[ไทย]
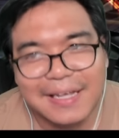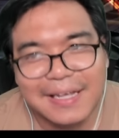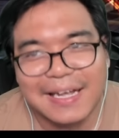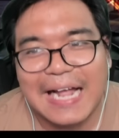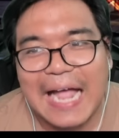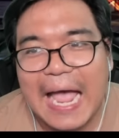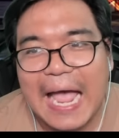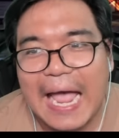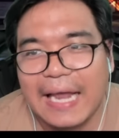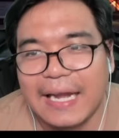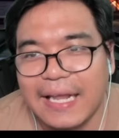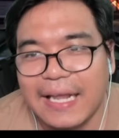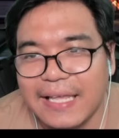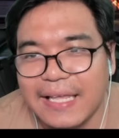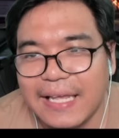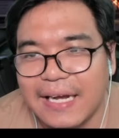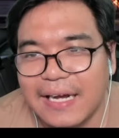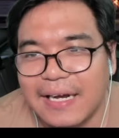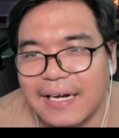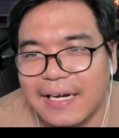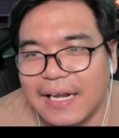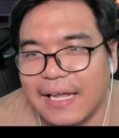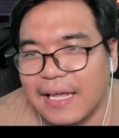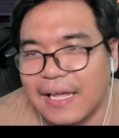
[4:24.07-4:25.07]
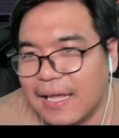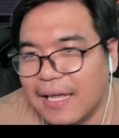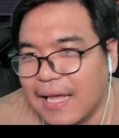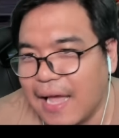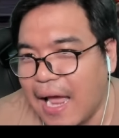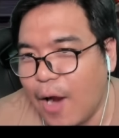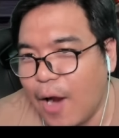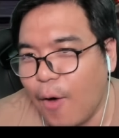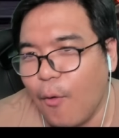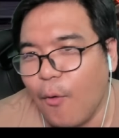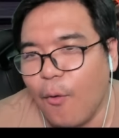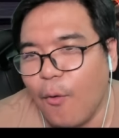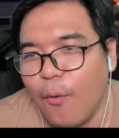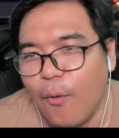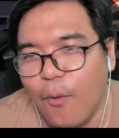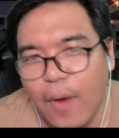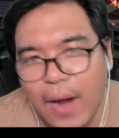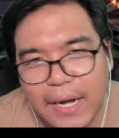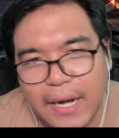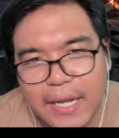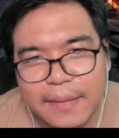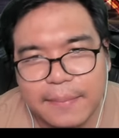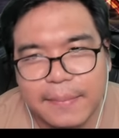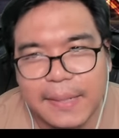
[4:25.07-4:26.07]
ขายได้เยอะนะฮะโอ้โห
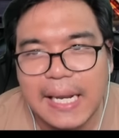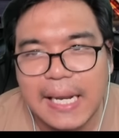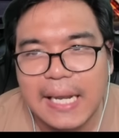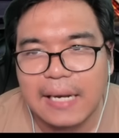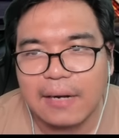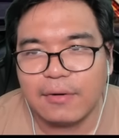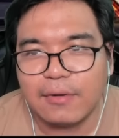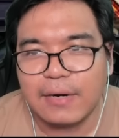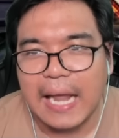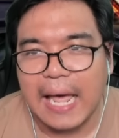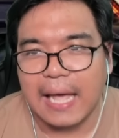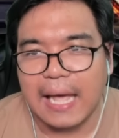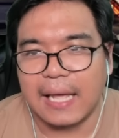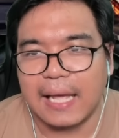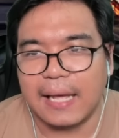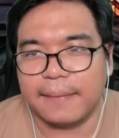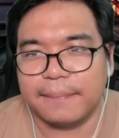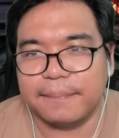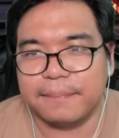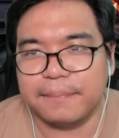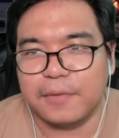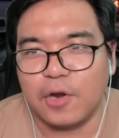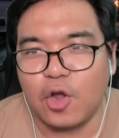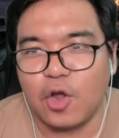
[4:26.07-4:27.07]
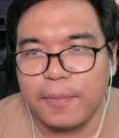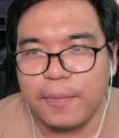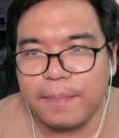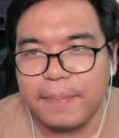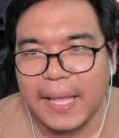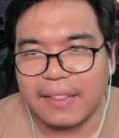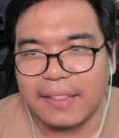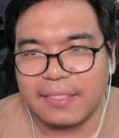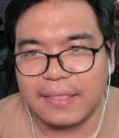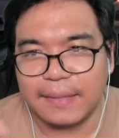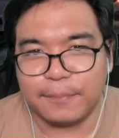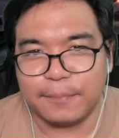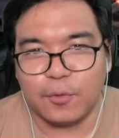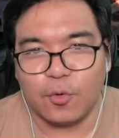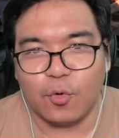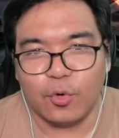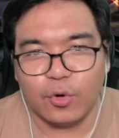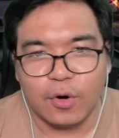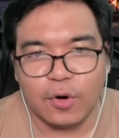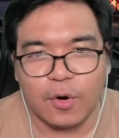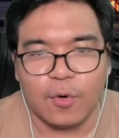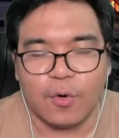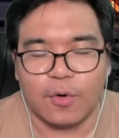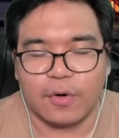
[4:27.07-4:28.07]
อันนี้มันเล่นแล้วหนักครับหนึ่งร้อยแปดสิบคู
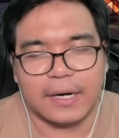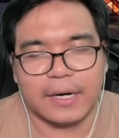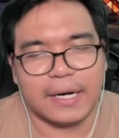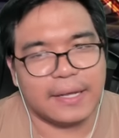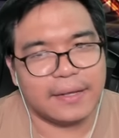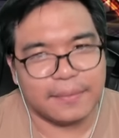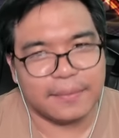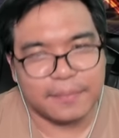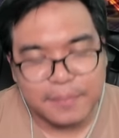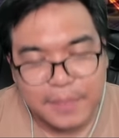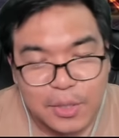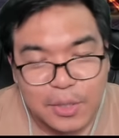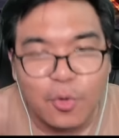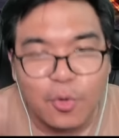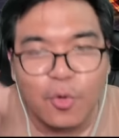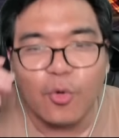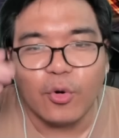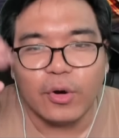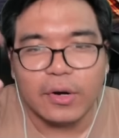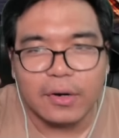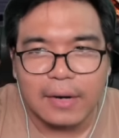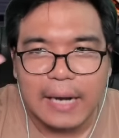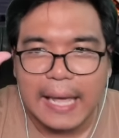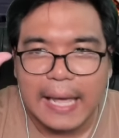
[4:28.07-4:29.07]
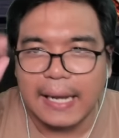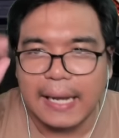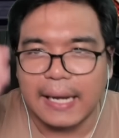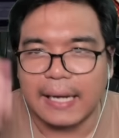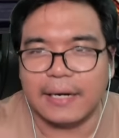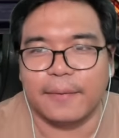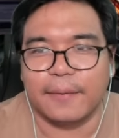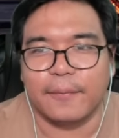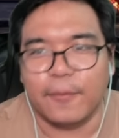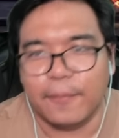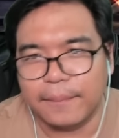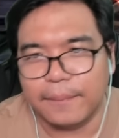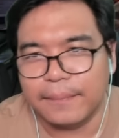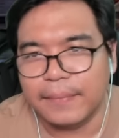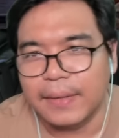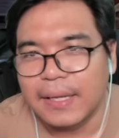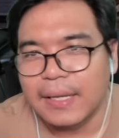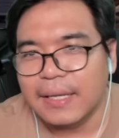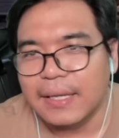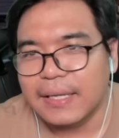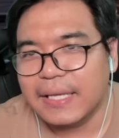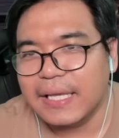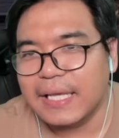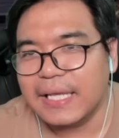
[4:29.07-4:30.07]
ณหกนะฮะไม่รู้คูณเท่าไหร่ฮะเดี๋ยวผม
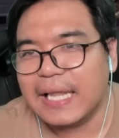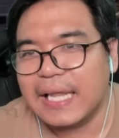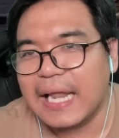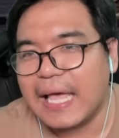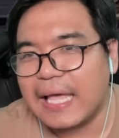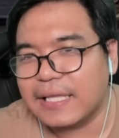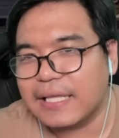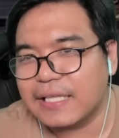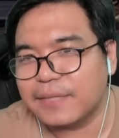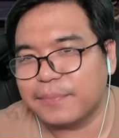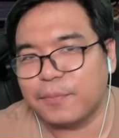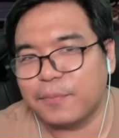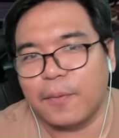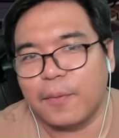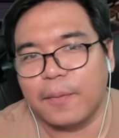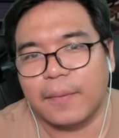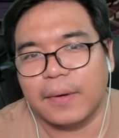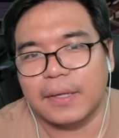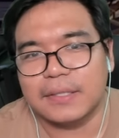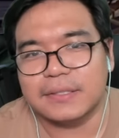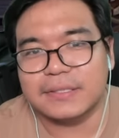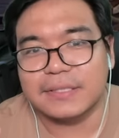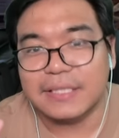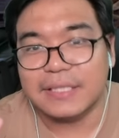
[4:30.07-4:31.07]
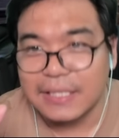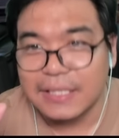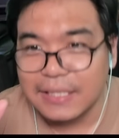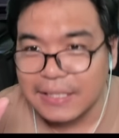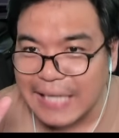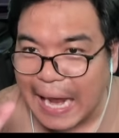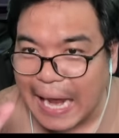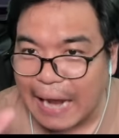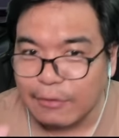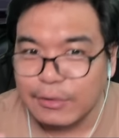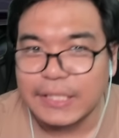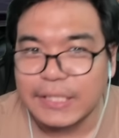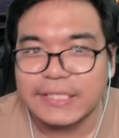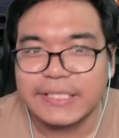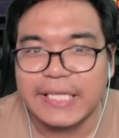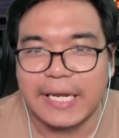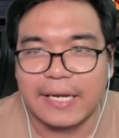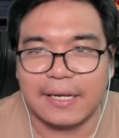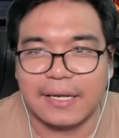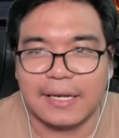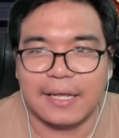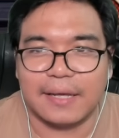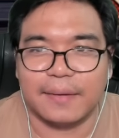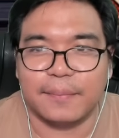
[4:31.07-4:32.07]
คิดให้ผมก็คือดาวที่
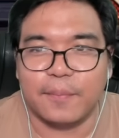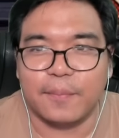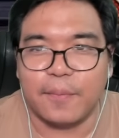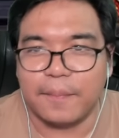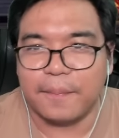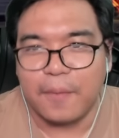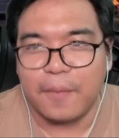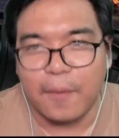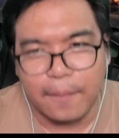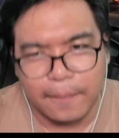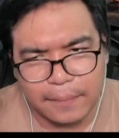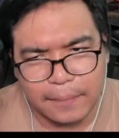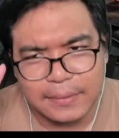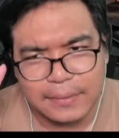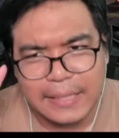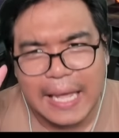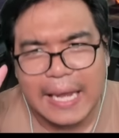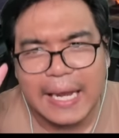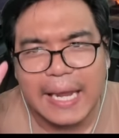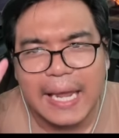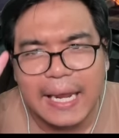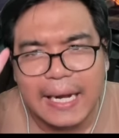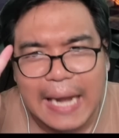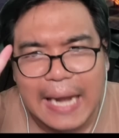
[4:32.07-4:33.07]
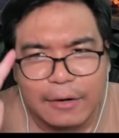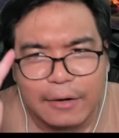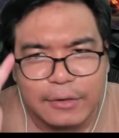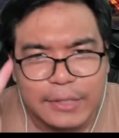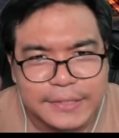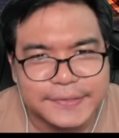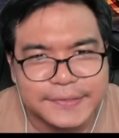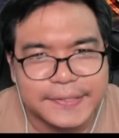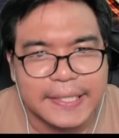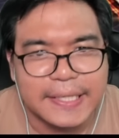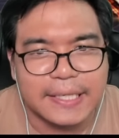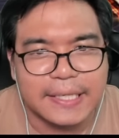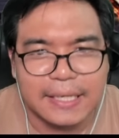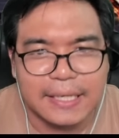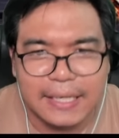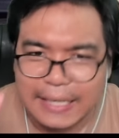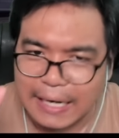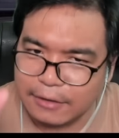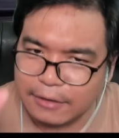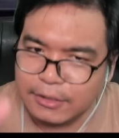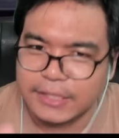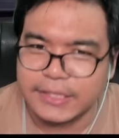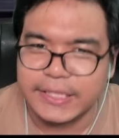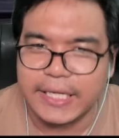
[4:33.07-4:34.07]
เจ็ดนะผมได้แค่ดาวที่สี่กับ
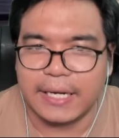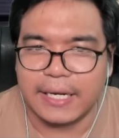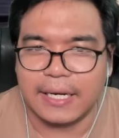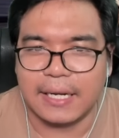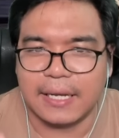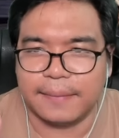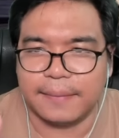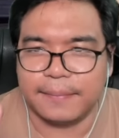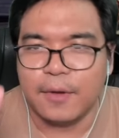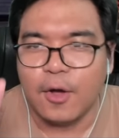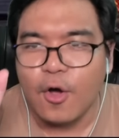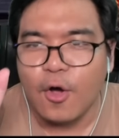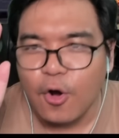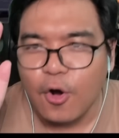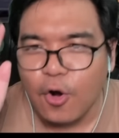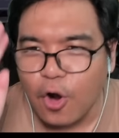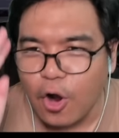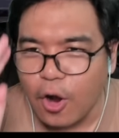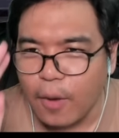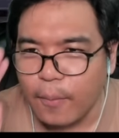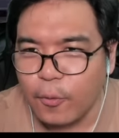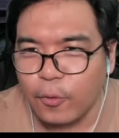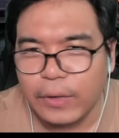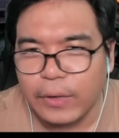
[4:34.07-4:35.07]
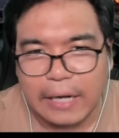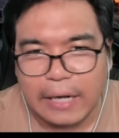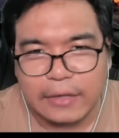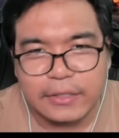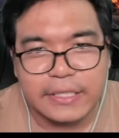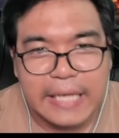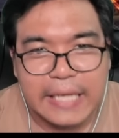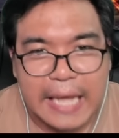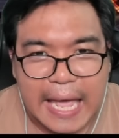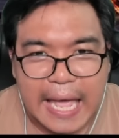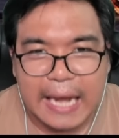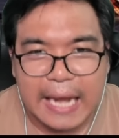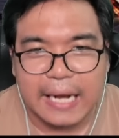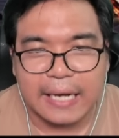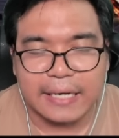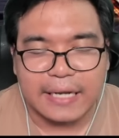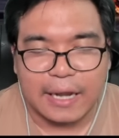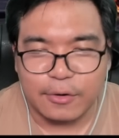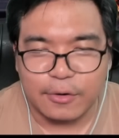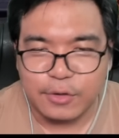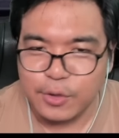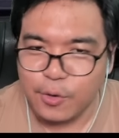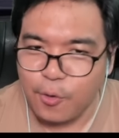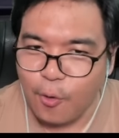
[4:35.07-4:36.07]
ดาวที่เจ็ดนะครับข้อมูลดาวที่ห้ากับ
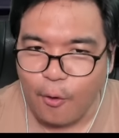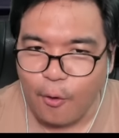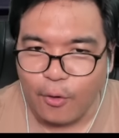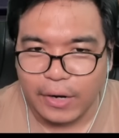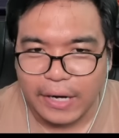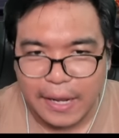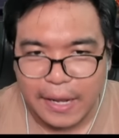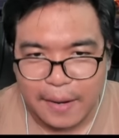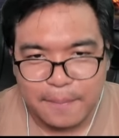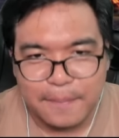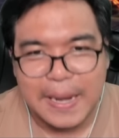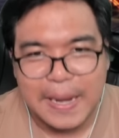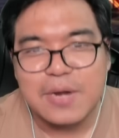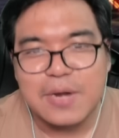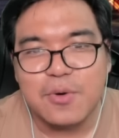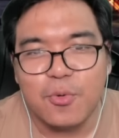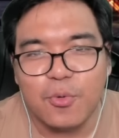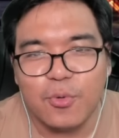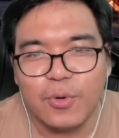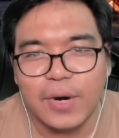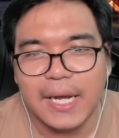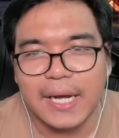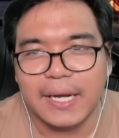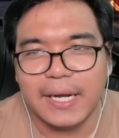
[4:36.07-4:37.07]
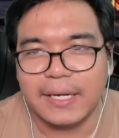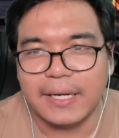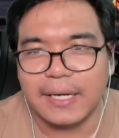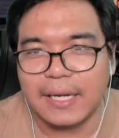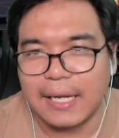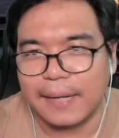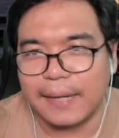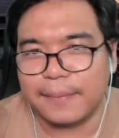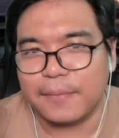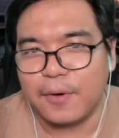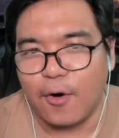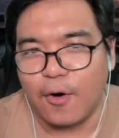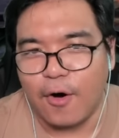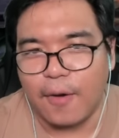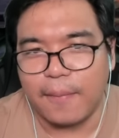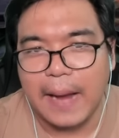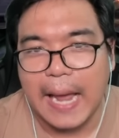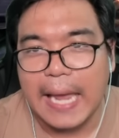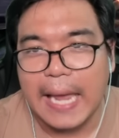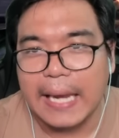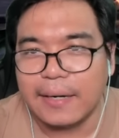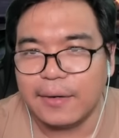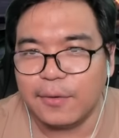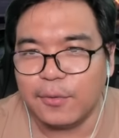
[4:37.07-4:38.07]
ดาวที่หกเนี่ยไม่รู้เลยนะครับขออ
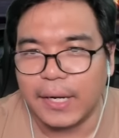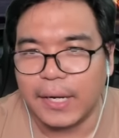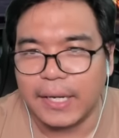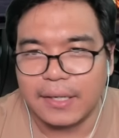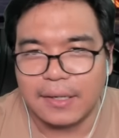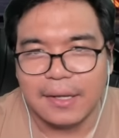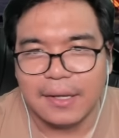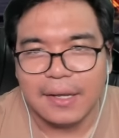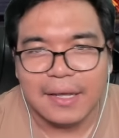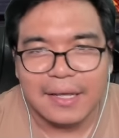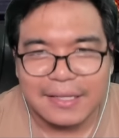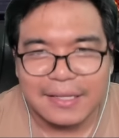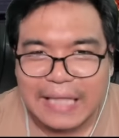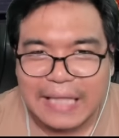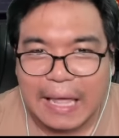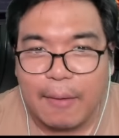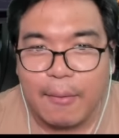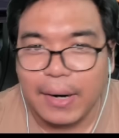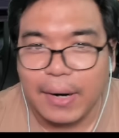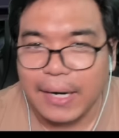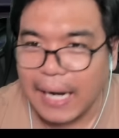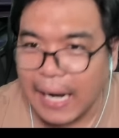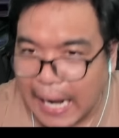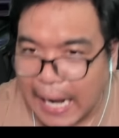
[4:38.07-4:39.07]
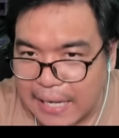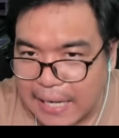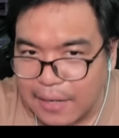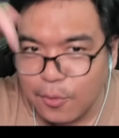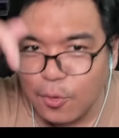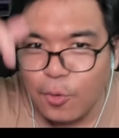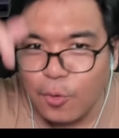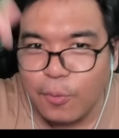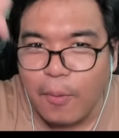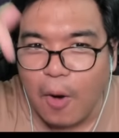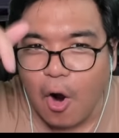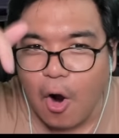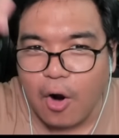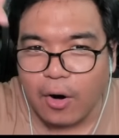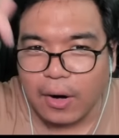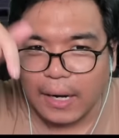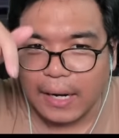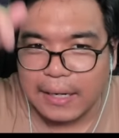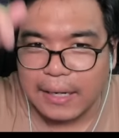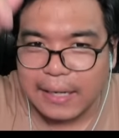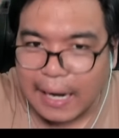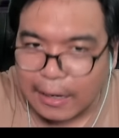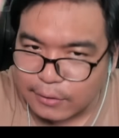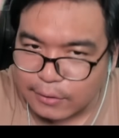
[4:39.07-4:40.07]
ภัยด้วยแต่ว่าถ้าใครรู้บอก
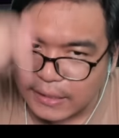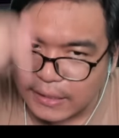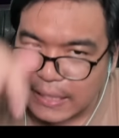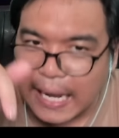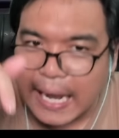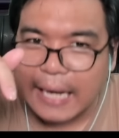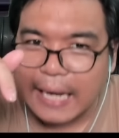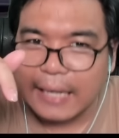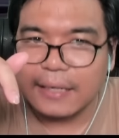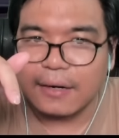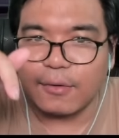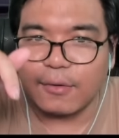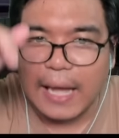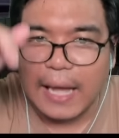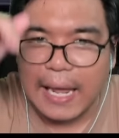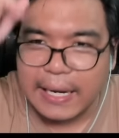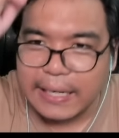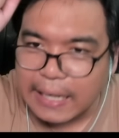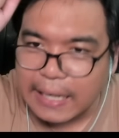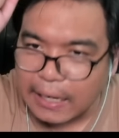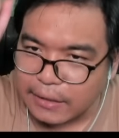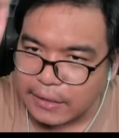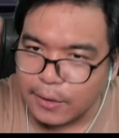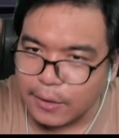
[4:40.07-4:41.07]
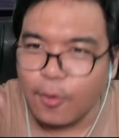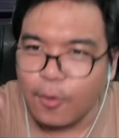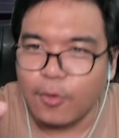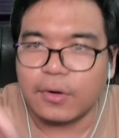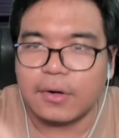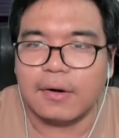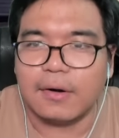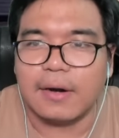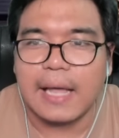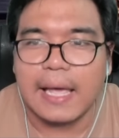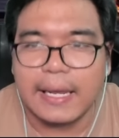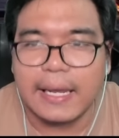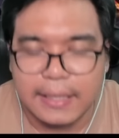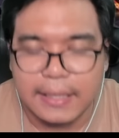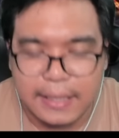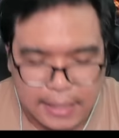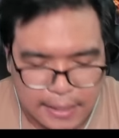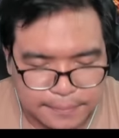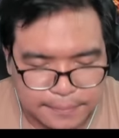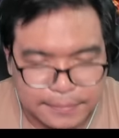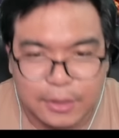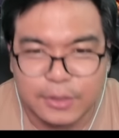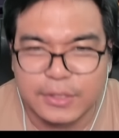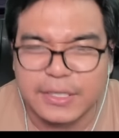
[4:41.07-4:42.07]
นะดาวที่ห้าเท่าไหร่ดาวที่หกเท่าไหร่นะ
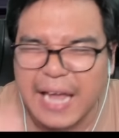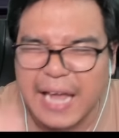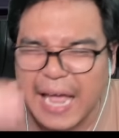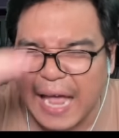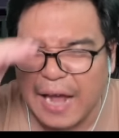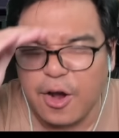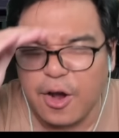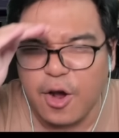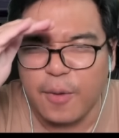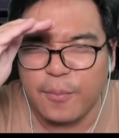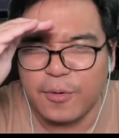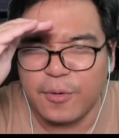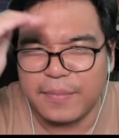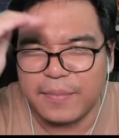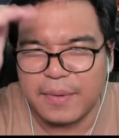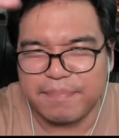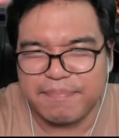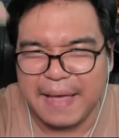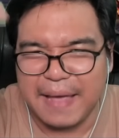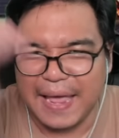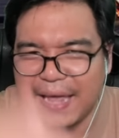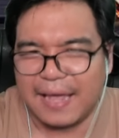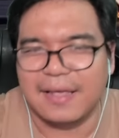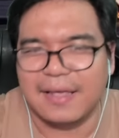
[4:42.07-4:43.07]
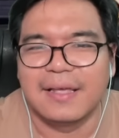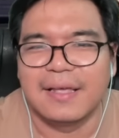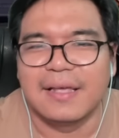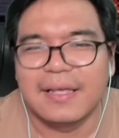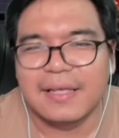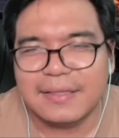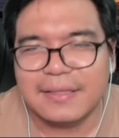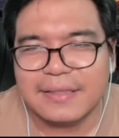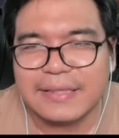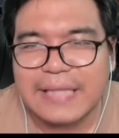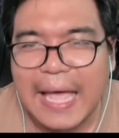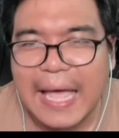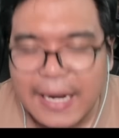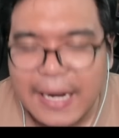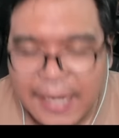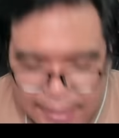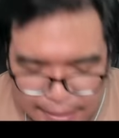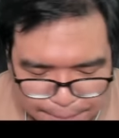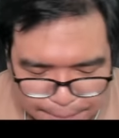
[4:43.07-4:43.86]
ครับเดี๋ยวจะหาข้อมูลมาแปะใต้คลิ